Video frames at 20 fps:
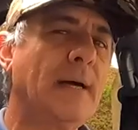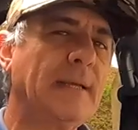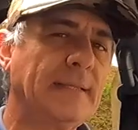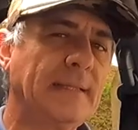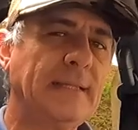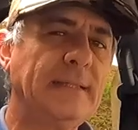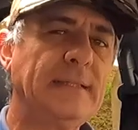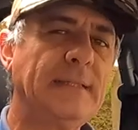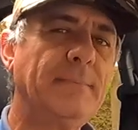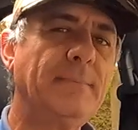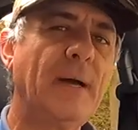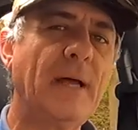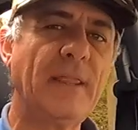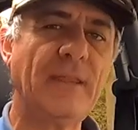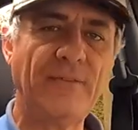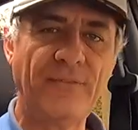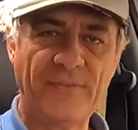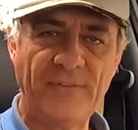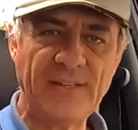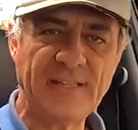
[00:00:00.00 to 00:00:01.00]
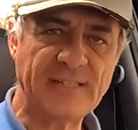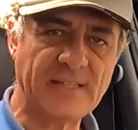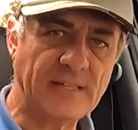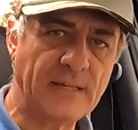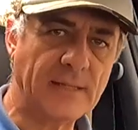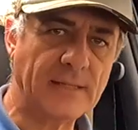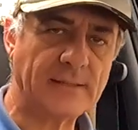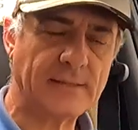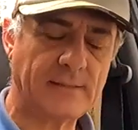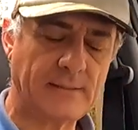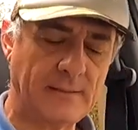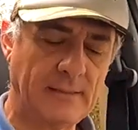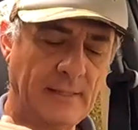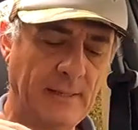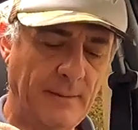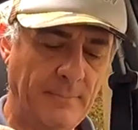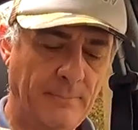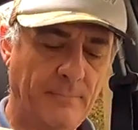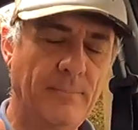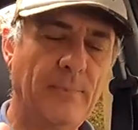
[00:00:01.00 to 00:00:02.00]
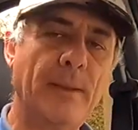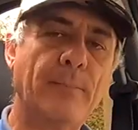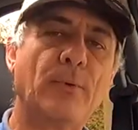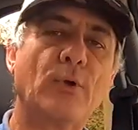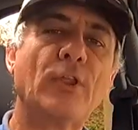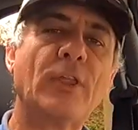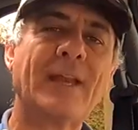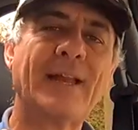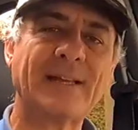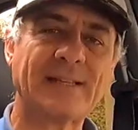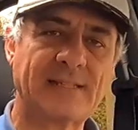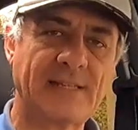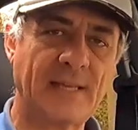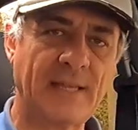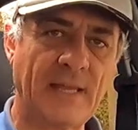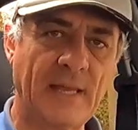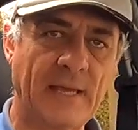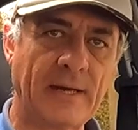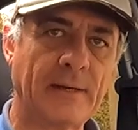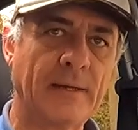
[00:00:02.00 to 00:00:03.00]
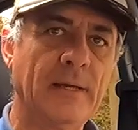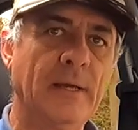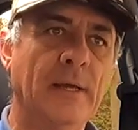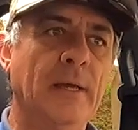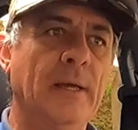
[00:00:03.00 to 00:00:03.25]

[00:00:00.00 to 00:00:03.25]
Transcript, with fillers: bastante más difíciles de, poder acceder.